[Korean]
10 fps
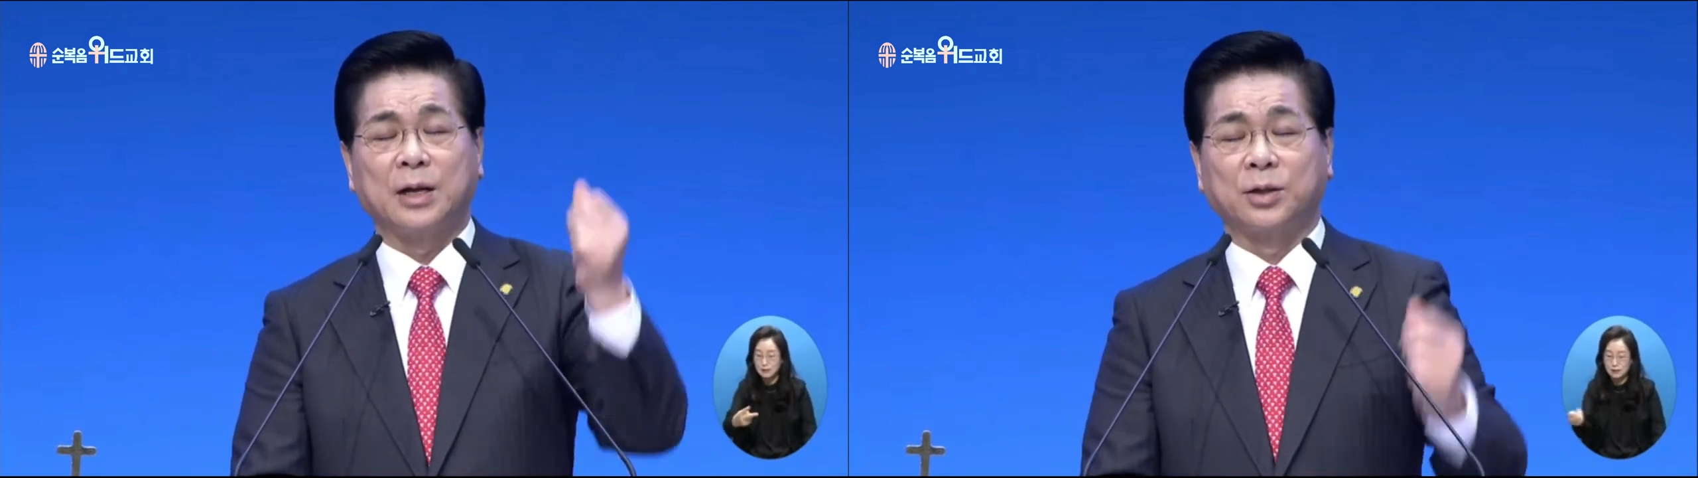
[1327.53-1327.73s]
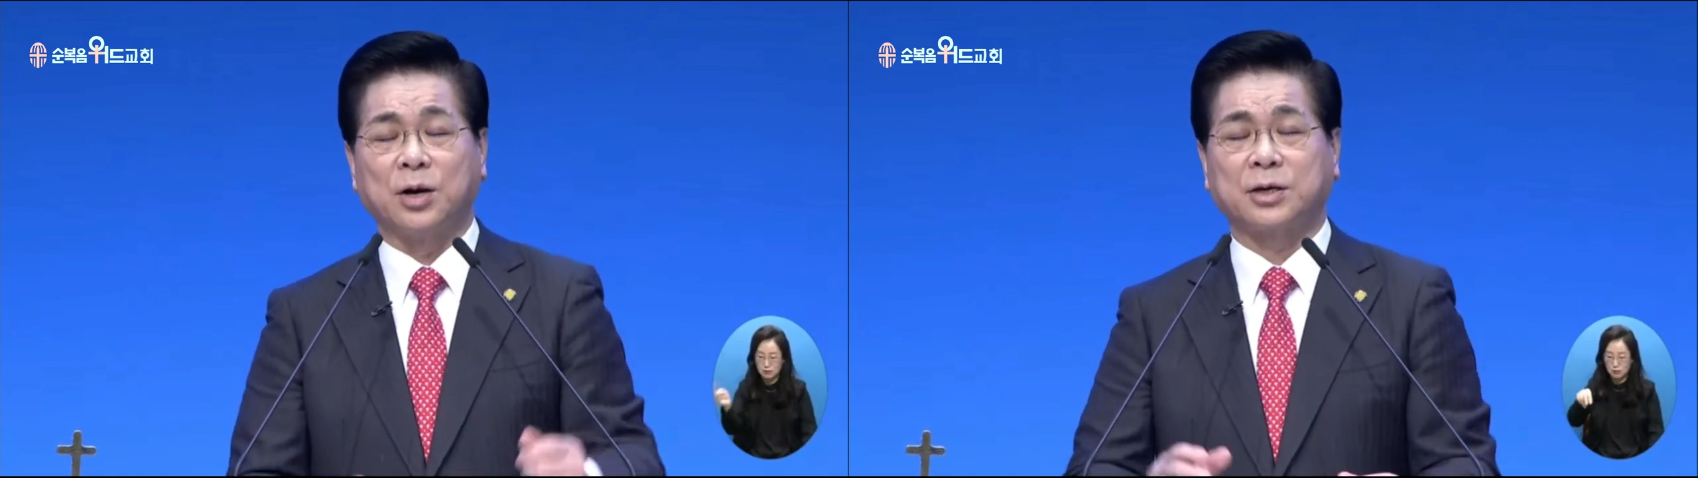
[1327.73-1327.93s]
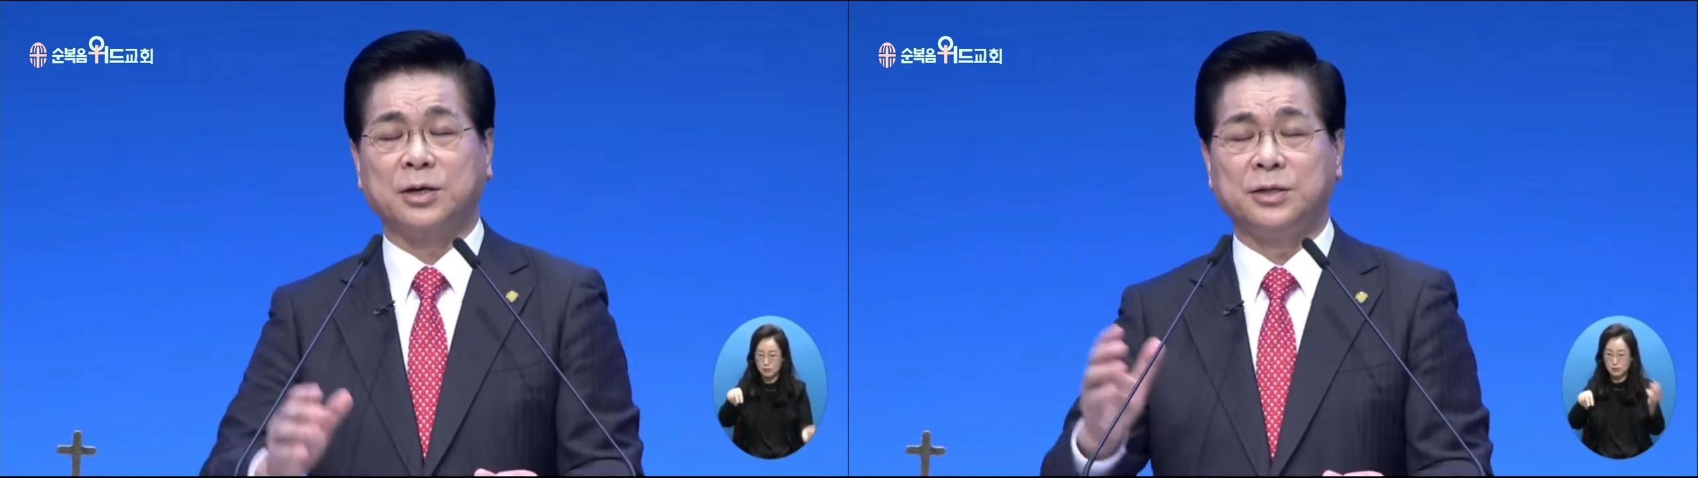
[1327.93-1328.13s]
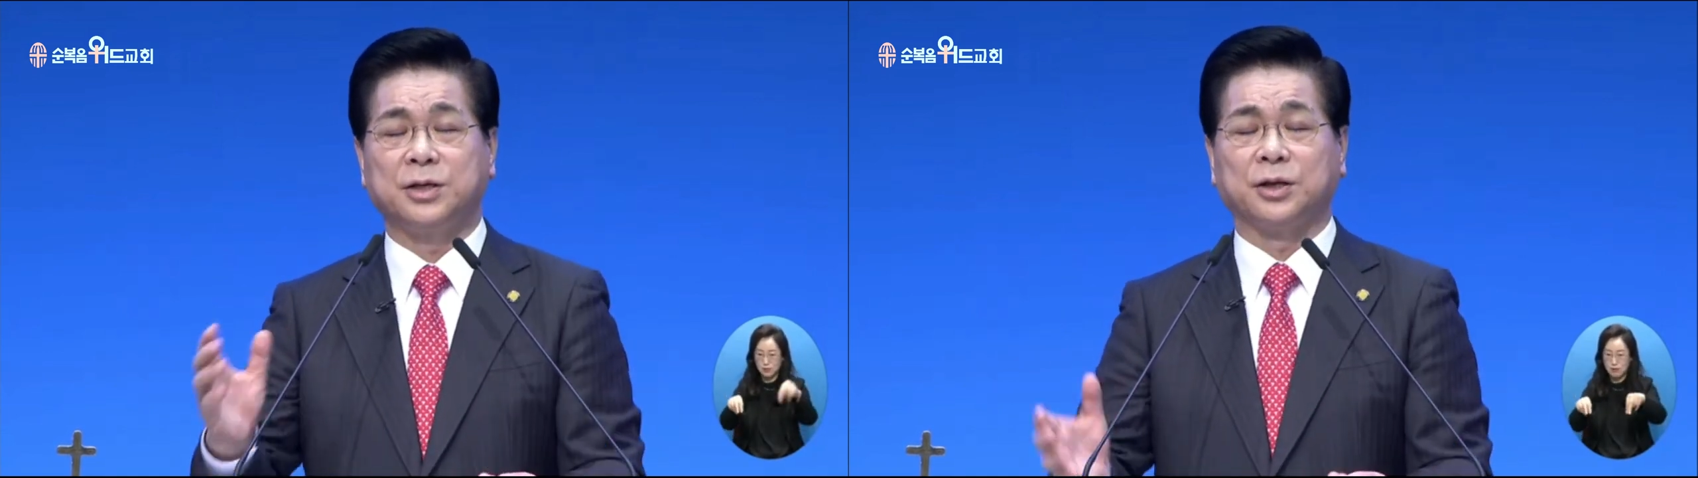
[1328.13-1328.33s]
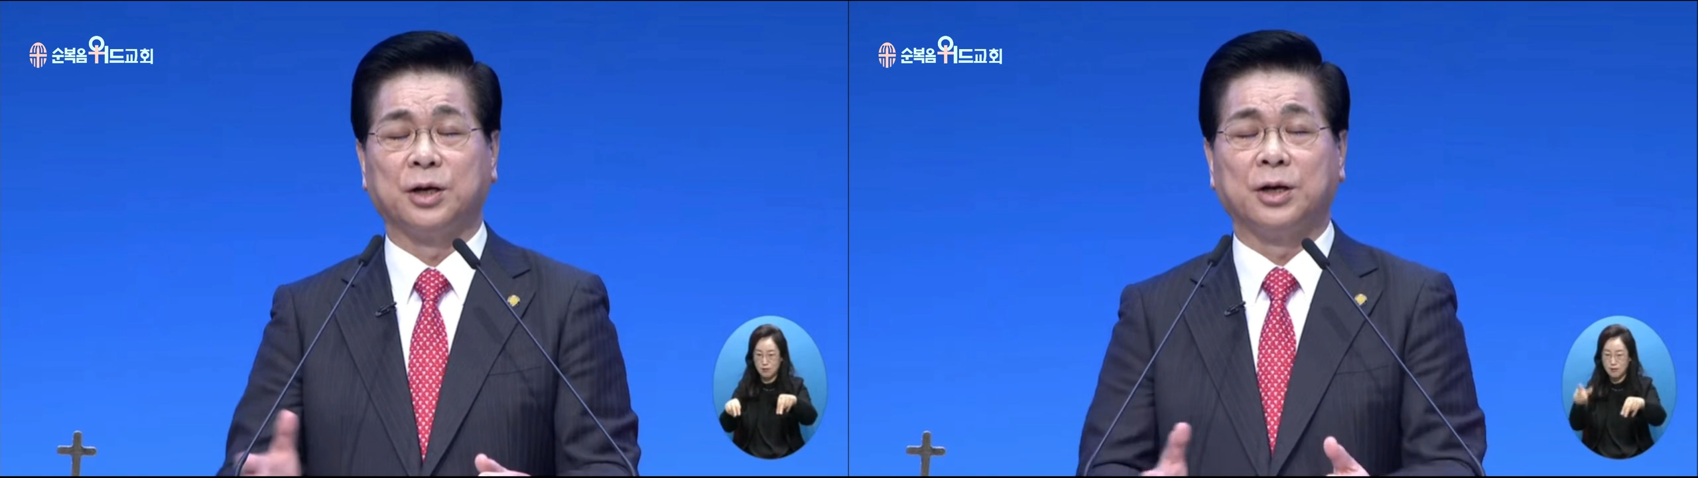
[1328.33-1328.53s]
더 큰
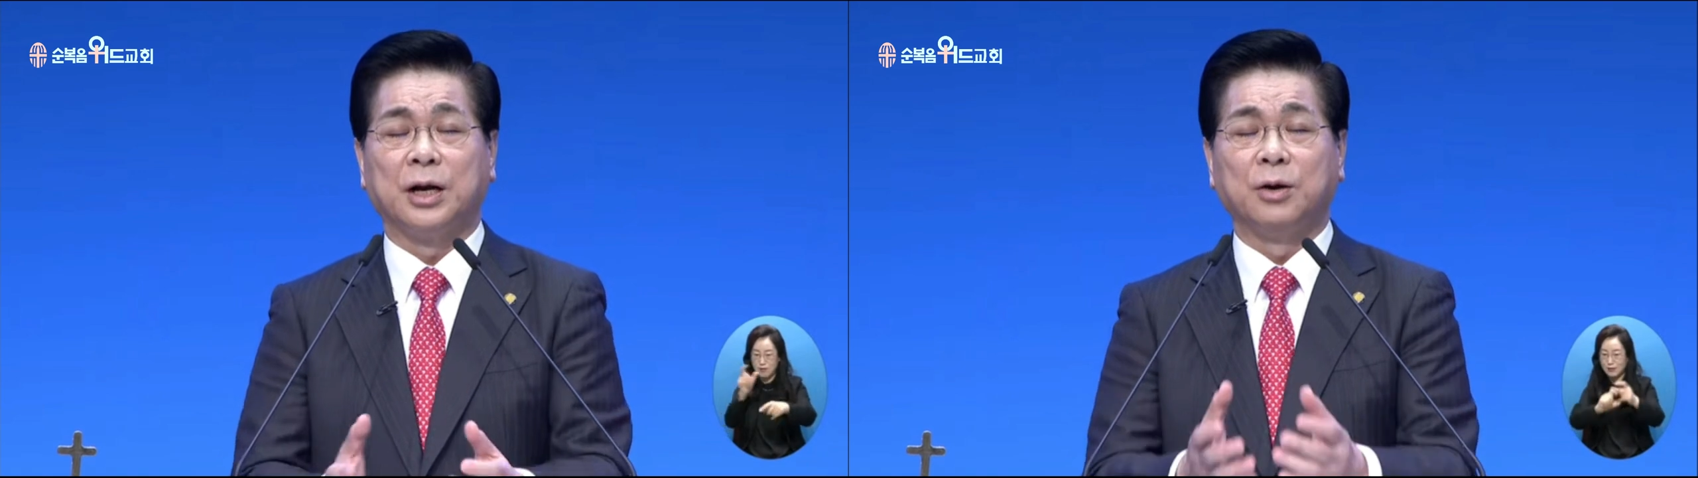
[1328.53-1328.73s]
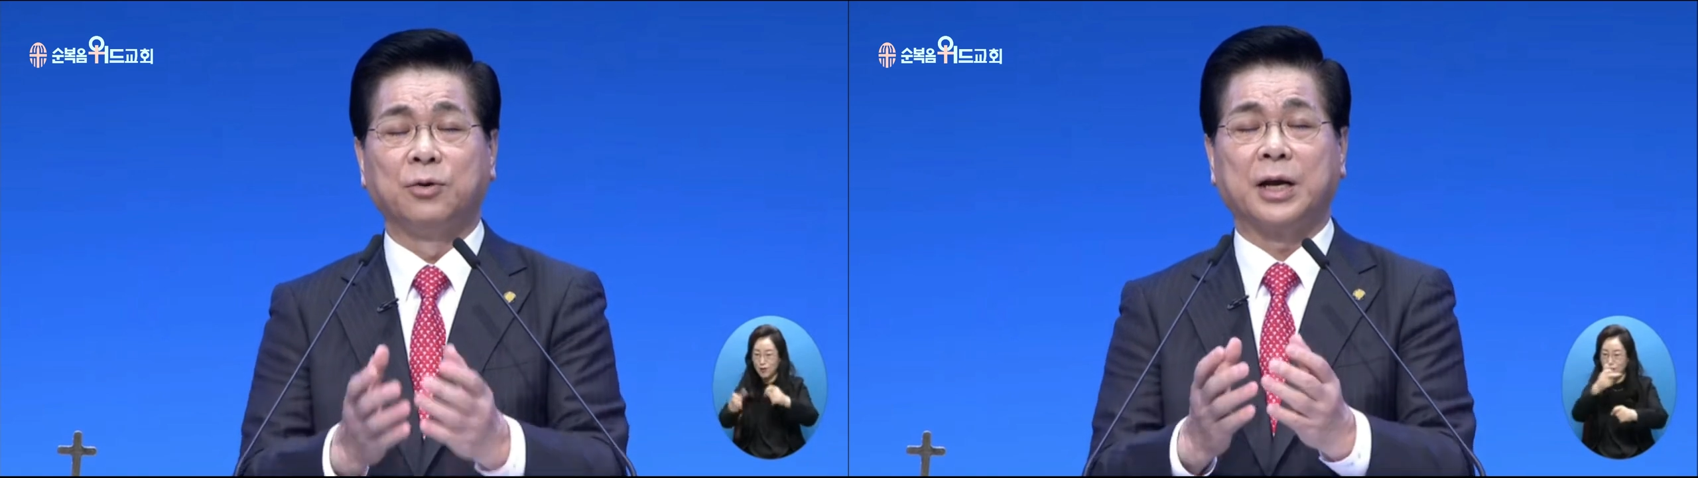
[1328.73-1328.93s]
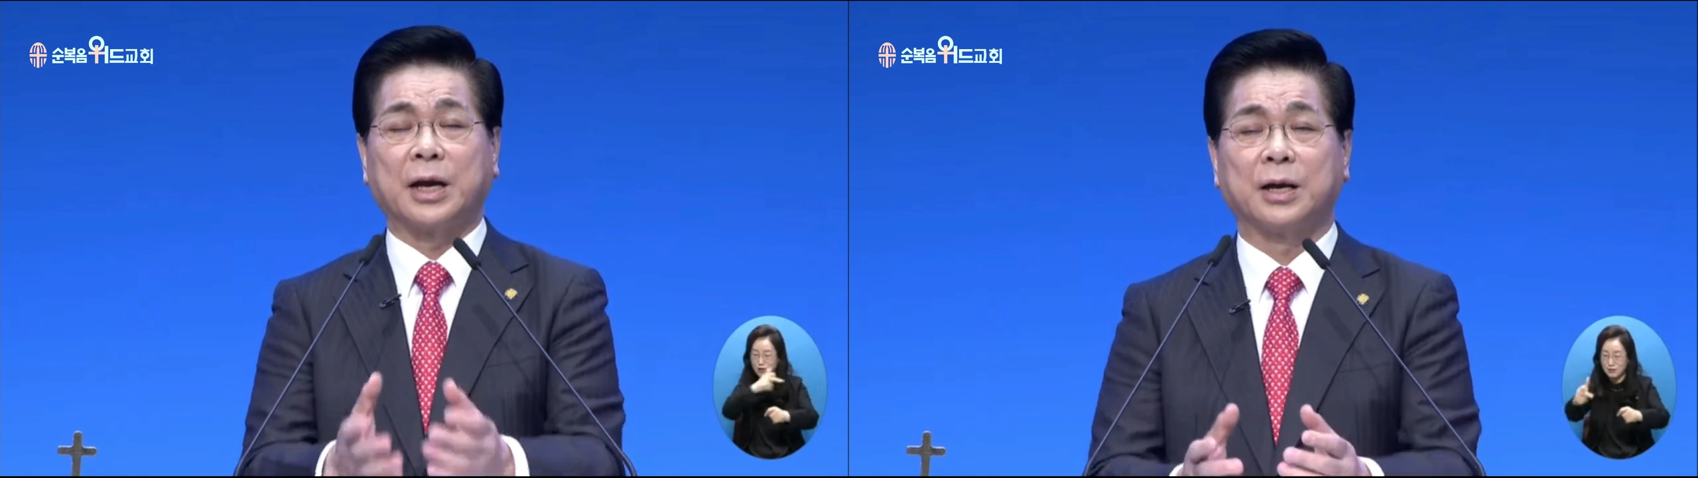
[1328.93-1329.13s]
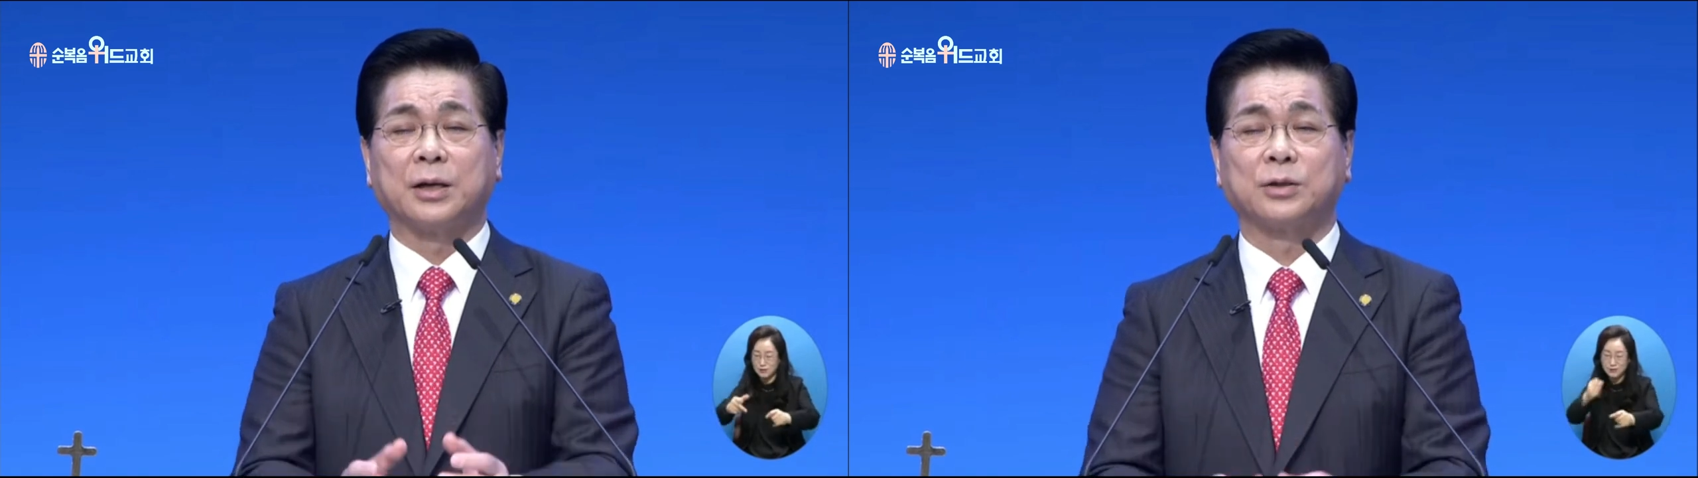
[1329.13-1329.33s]
승리를 우리에게